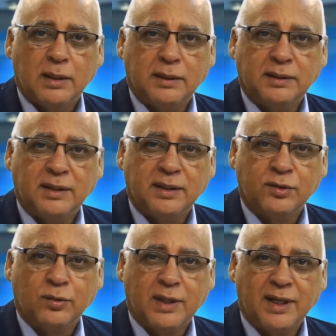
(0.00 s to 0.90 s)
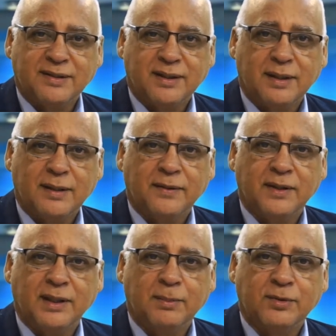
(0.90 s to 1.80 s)
Desde su casa
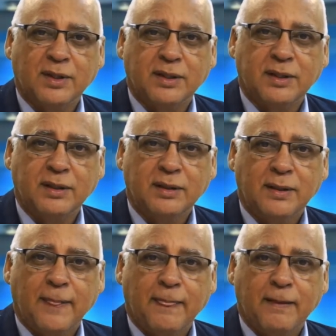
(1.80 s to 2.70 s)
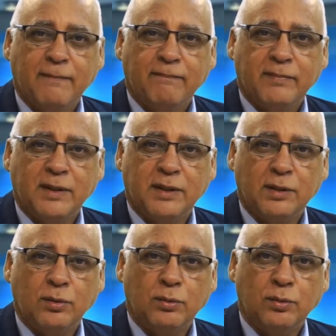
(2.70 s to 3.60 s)
tenemos aquí,
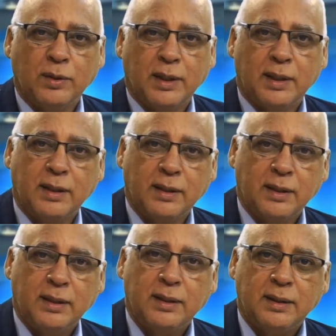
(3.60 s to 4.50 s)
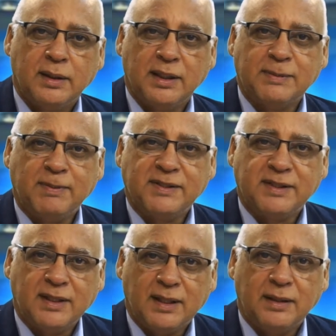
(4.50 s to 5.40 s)
un lugar
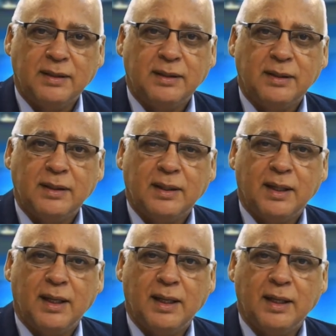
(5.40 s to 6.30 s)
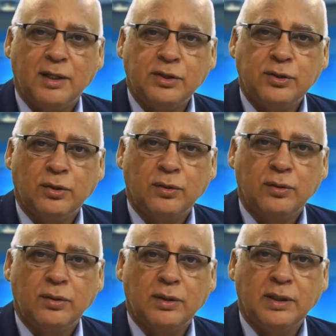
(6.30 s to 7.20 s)
especial, a John
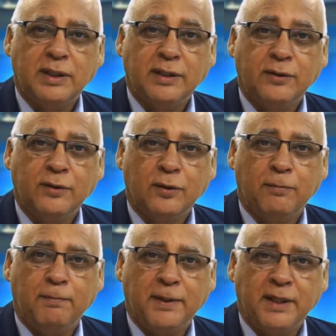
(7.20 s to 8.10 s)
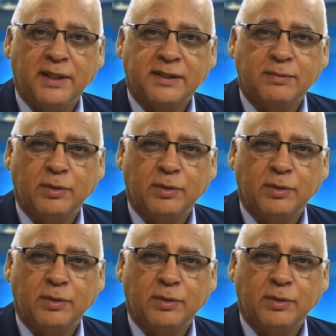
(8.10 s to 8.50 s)
Lindo Pérez.